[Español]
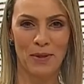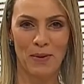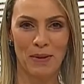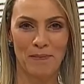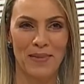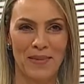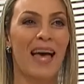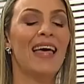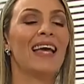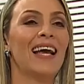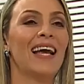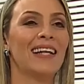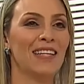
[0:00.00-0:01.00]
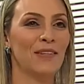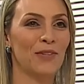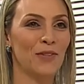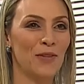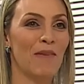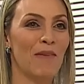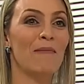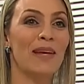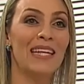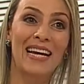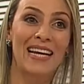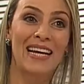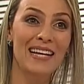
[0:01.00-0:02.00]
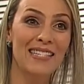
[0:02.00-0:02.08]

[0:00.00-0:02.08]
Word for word: tv Adelante, doctora, bienvenida.